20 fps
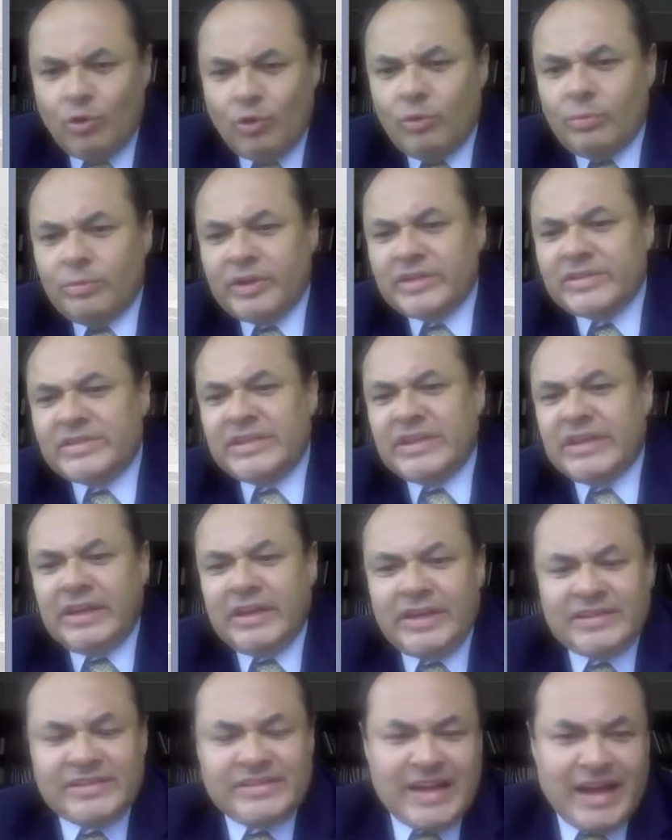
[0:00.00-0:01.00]
cobre,
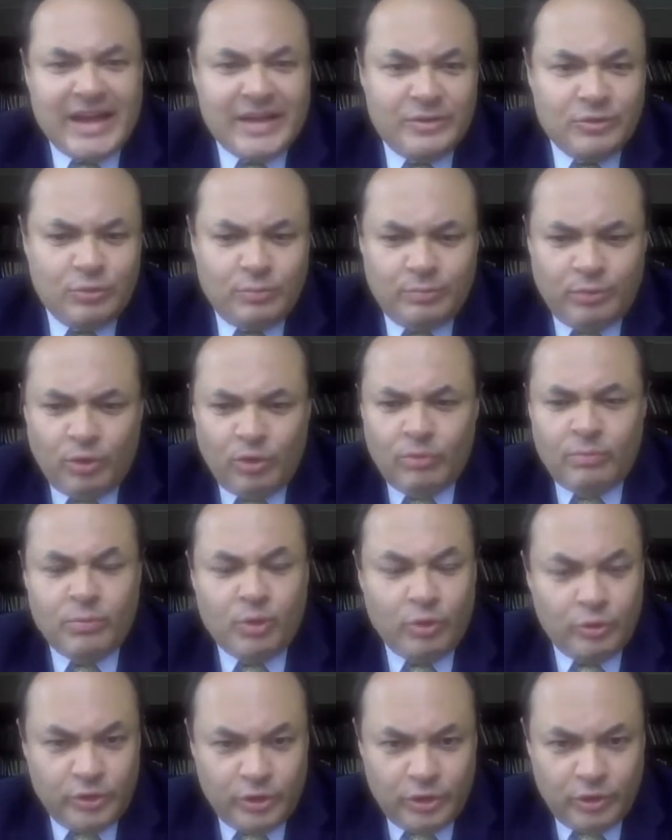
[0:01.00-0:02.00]
zinc, estaño,
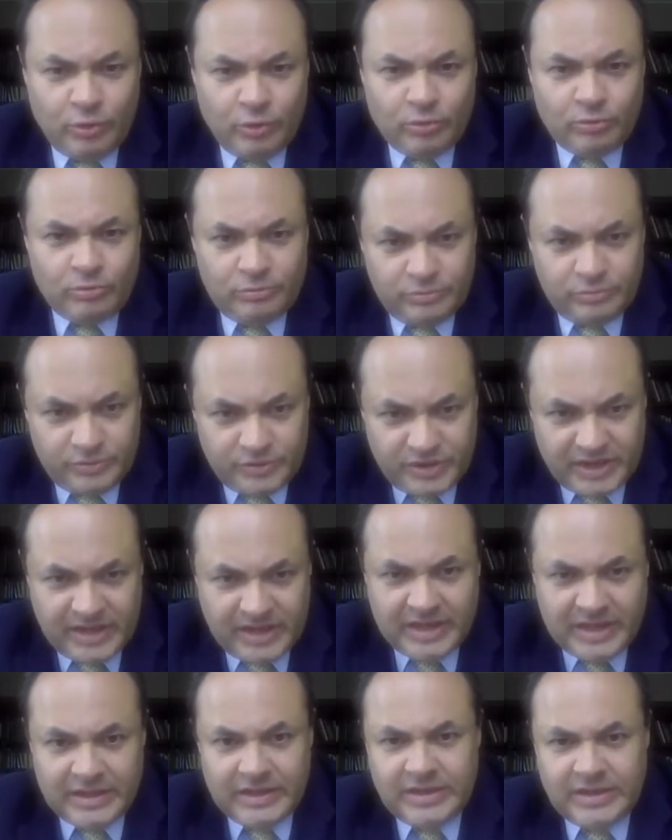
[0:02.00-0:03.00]
plomo y oro.
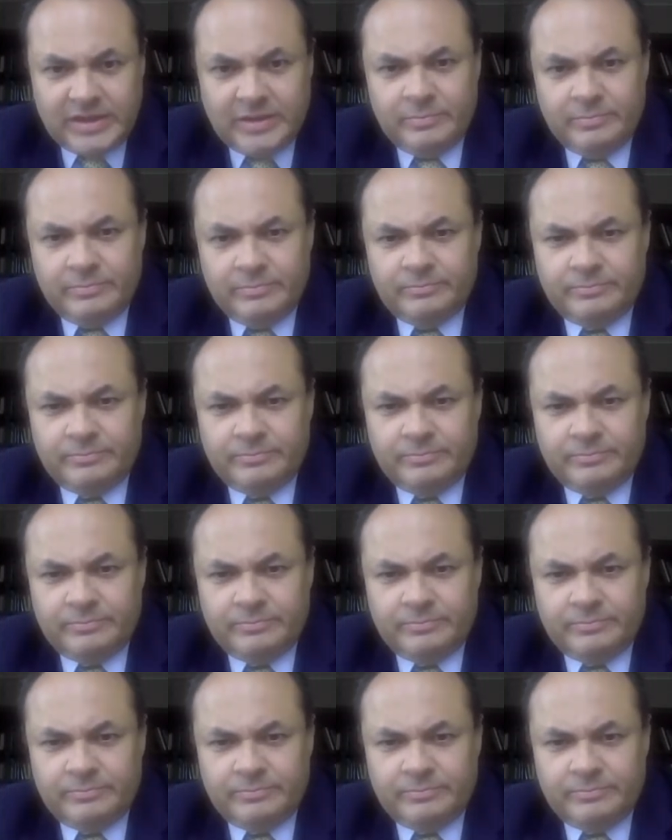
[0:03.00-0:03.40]
Siguiente.